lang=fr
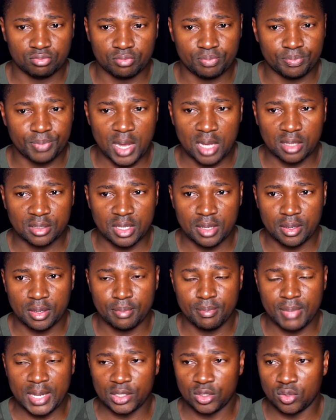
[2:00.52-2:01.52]
par des
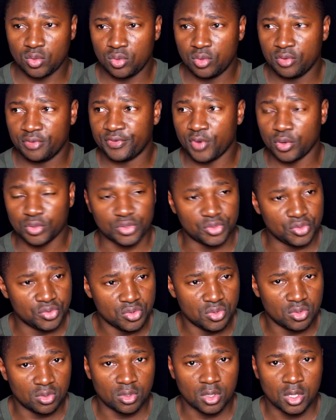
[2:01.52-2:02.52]
bateaux de
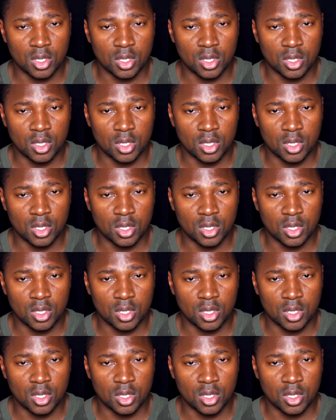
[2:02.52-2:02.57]
fortune.